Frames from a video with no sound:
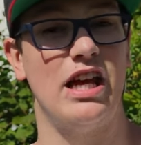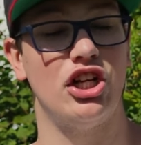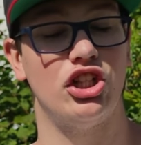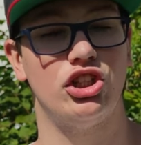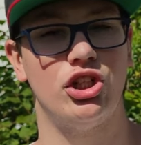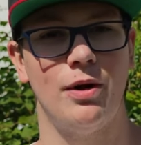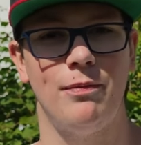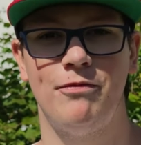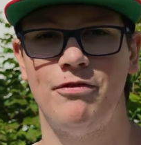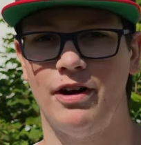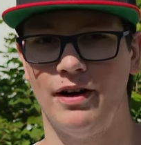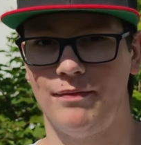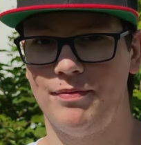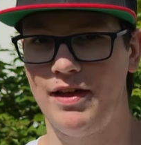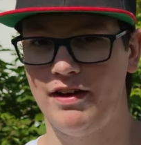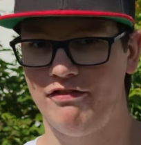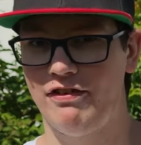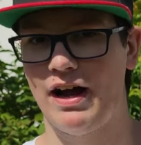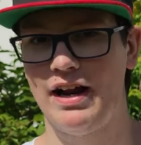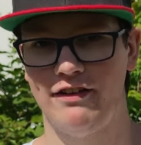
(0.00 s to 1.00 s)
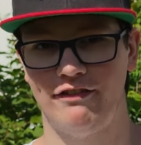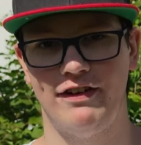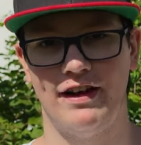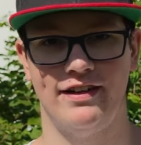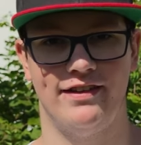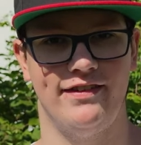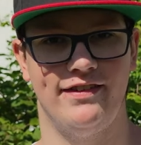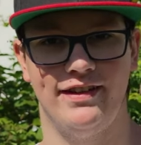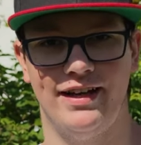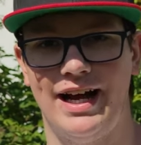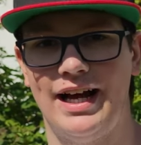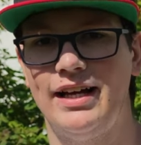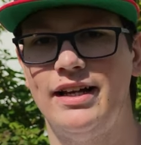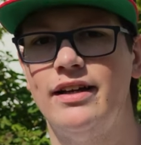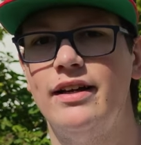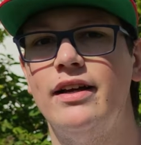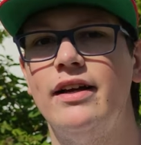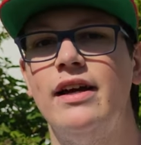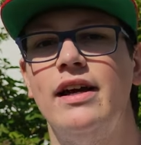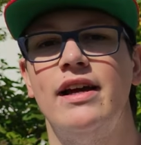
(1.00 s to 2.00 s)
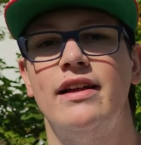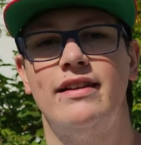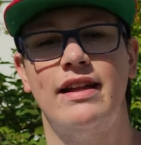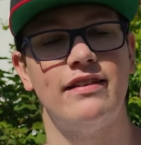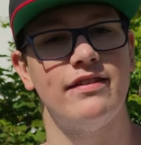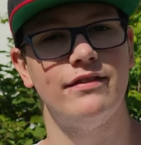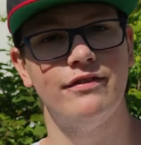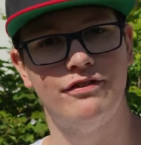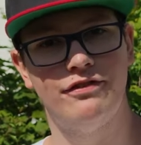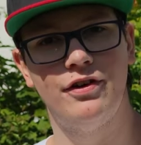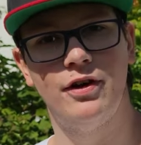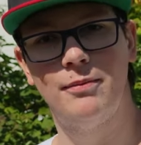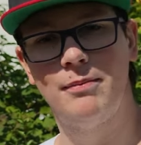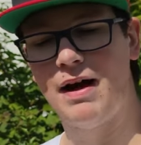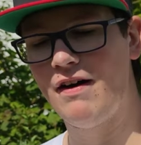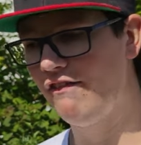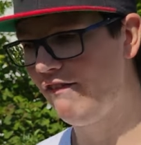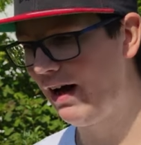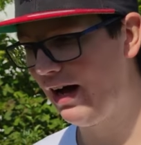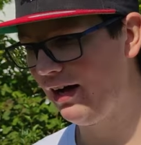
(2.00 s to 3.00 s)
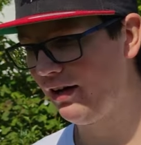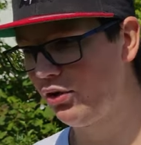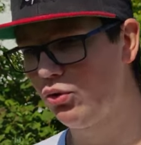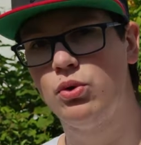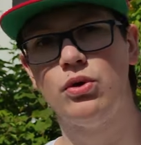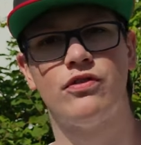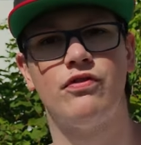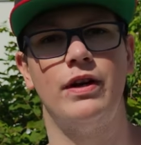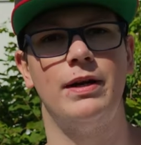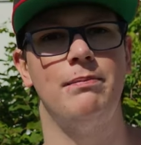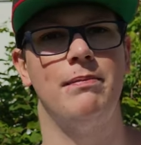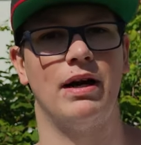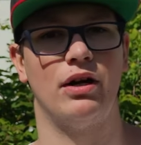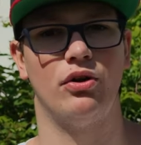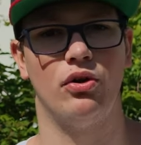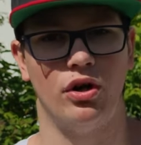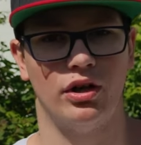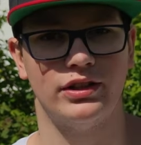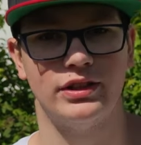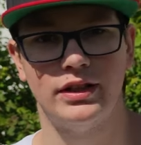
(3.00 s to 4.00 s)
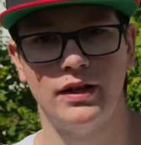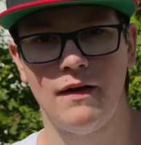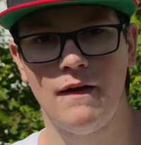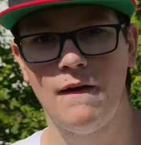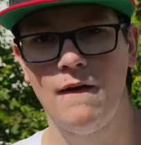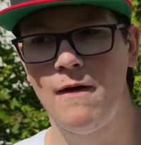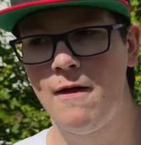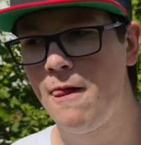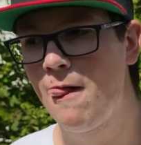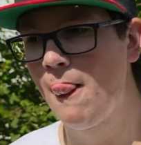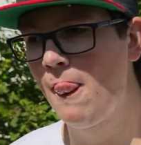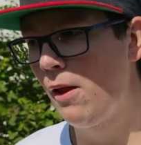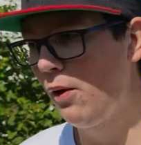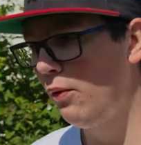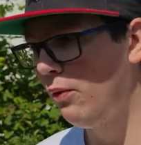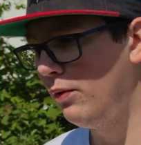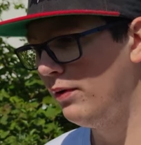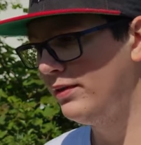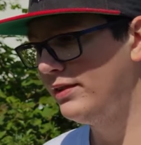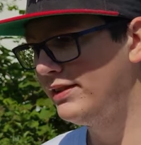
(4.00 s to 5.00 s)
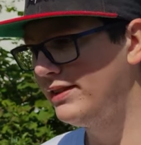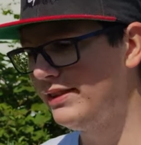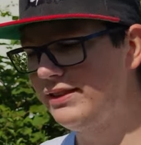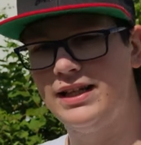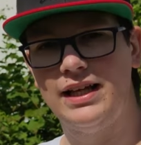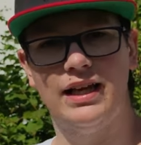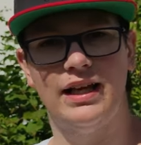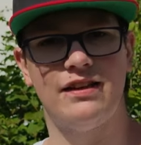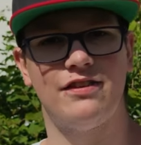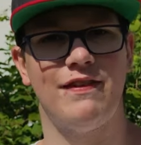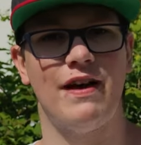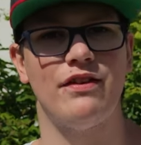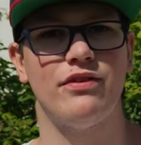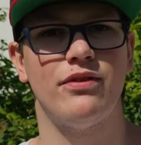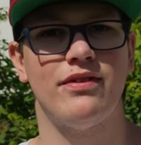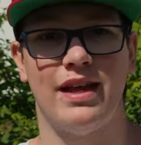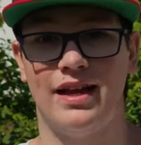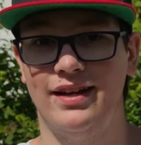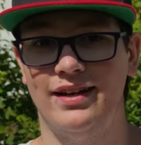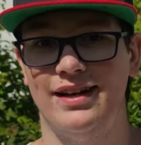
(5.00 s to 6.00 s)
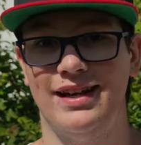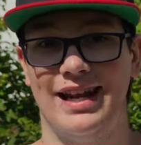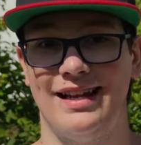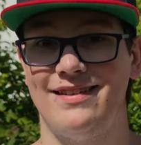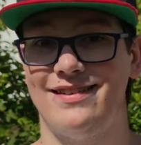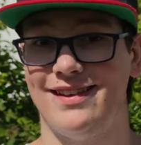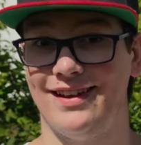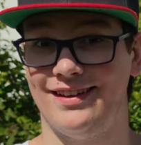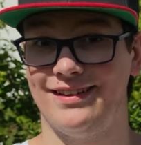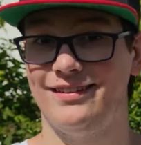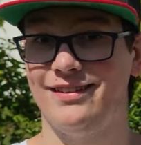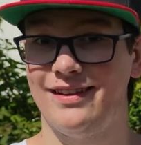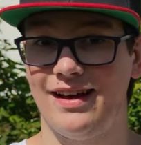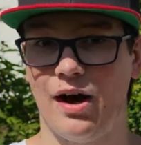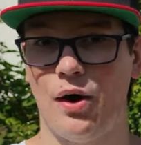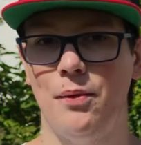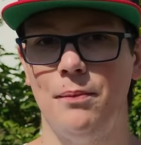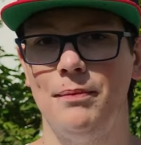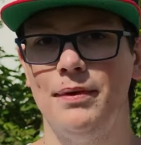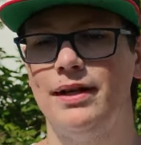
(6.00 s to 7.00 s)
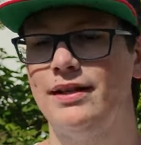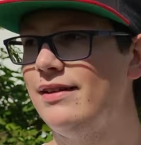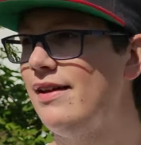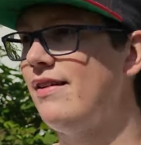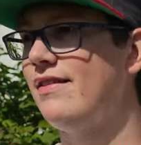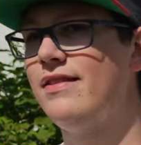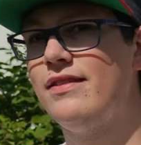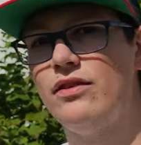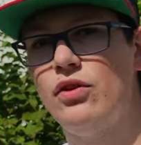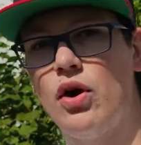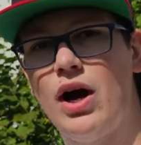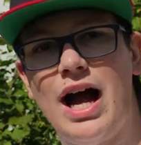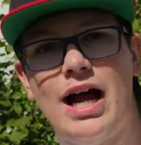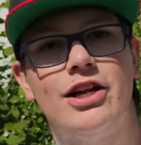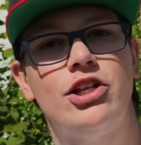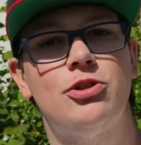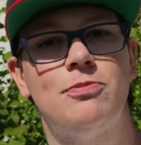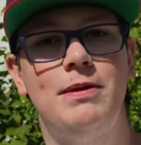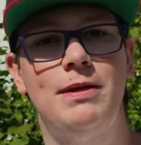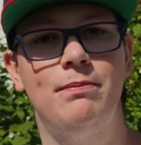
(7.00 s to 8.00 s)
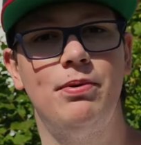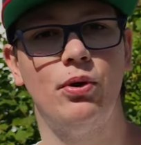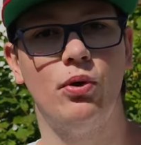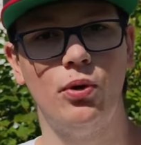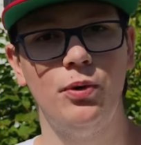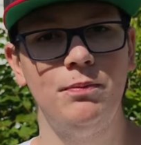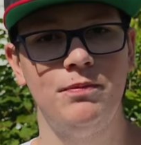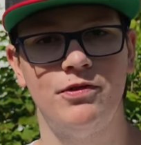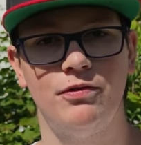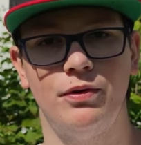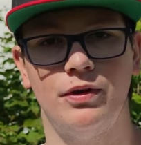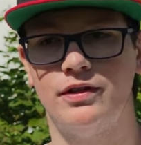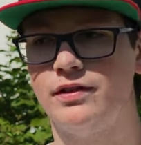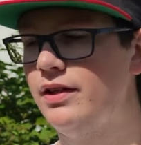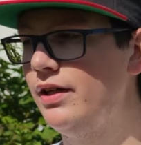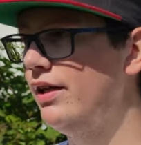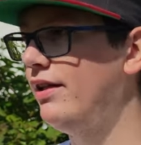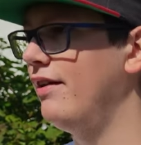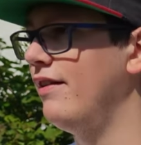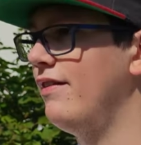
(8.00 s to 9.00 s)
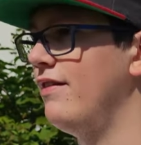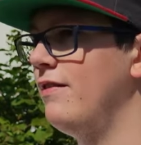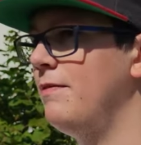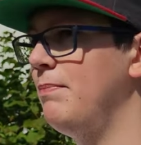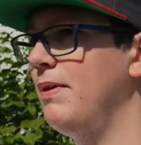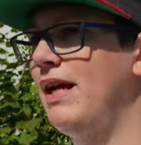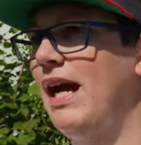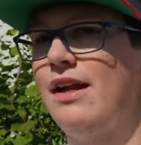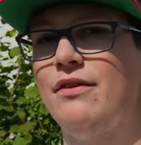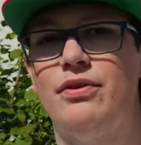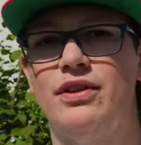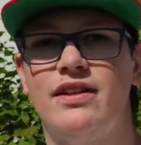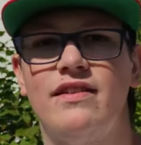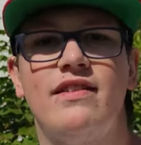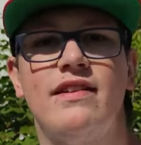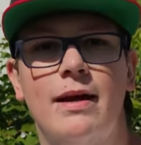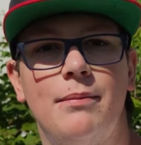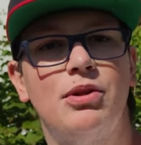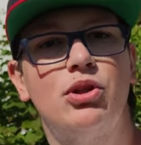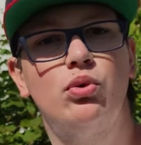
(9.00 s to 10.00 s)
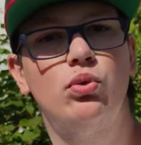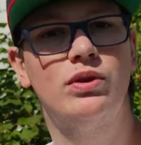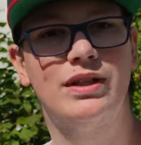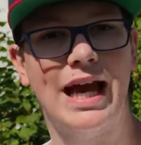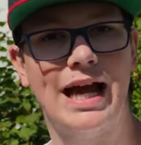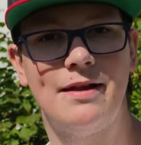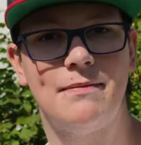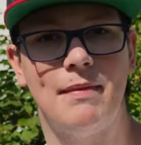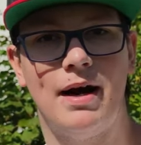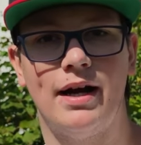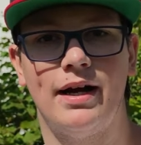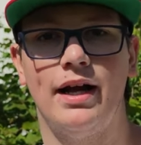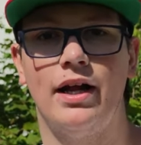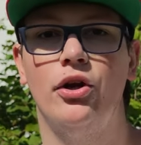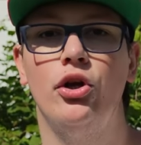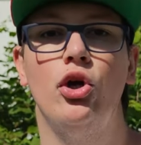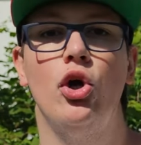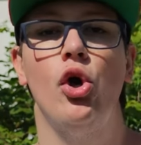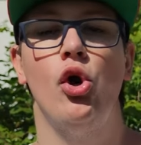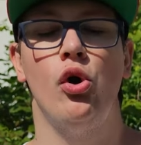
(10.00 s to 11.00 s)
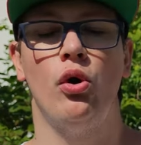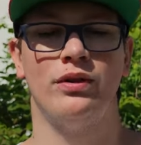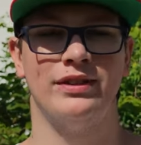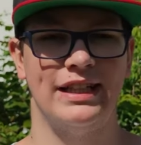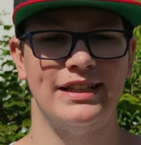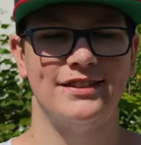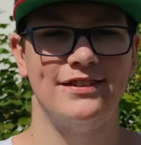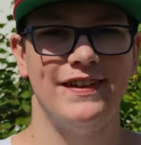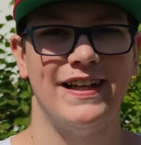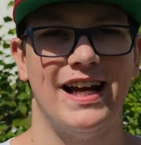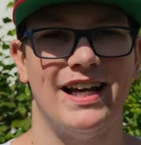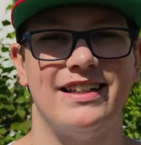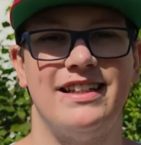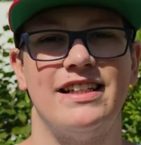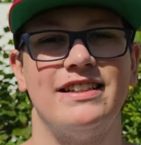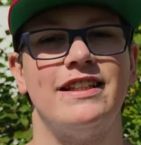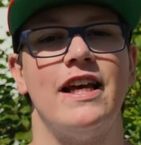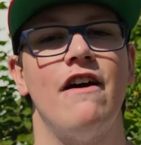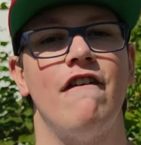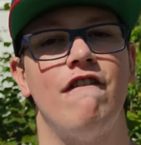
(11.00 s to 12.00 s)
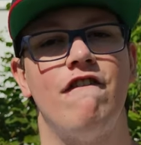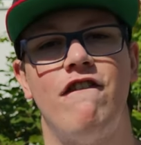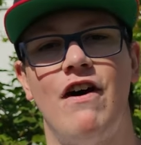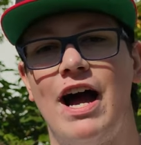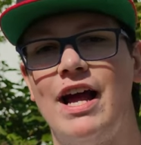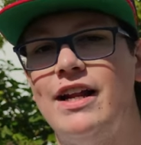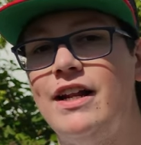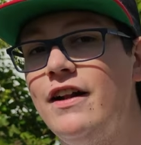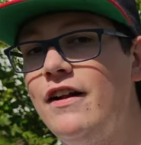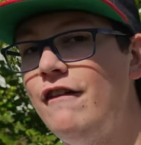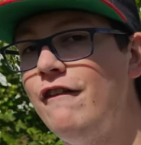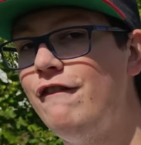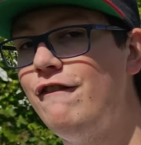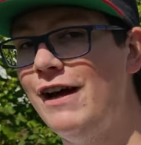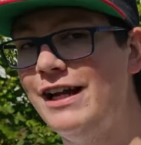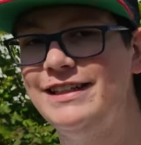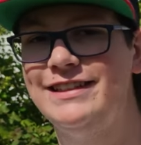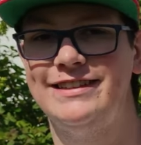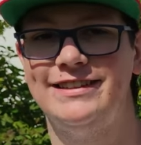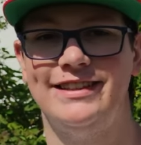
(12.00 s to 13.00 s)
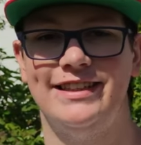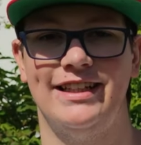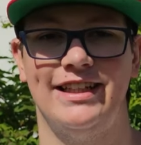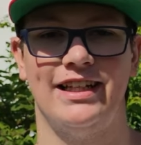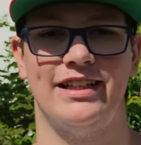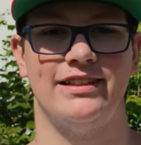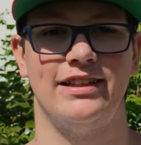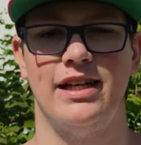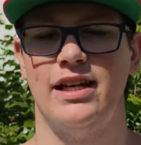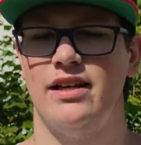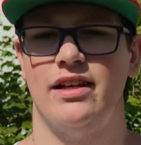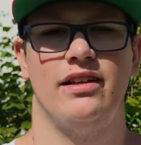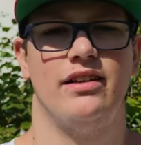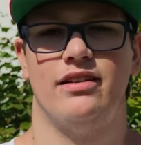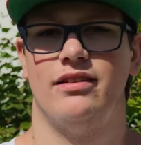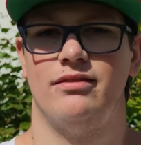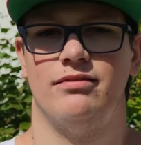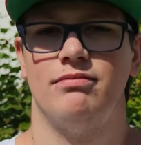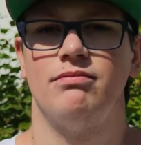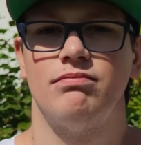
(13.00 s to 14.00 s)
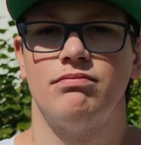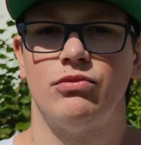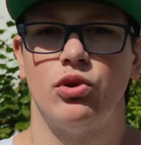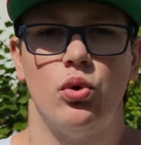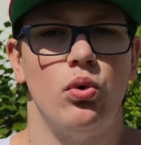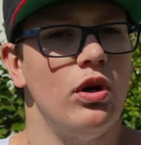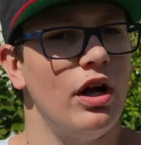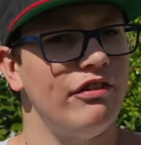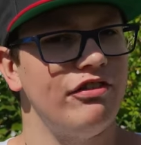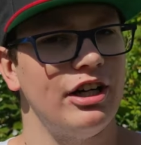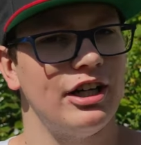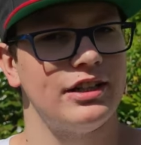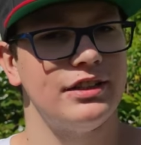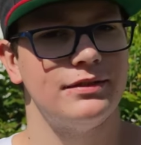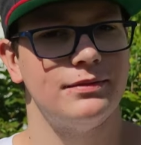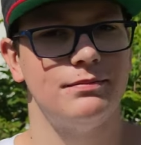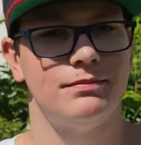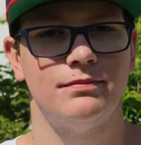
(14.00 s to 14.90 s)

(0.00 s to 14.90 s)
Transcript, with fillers: der Schöpfer der Final Fantasy Reihe, dessen Firma war kurz vor dem Bankrott. Und es war so sein letzter Traum, dass noch ein Spiel berühmt wird, dass es bekannt wird, dass er damit gut Geld machen kann. Und deswegen hat er es Final Fantasy genannt. Cooler Fakt.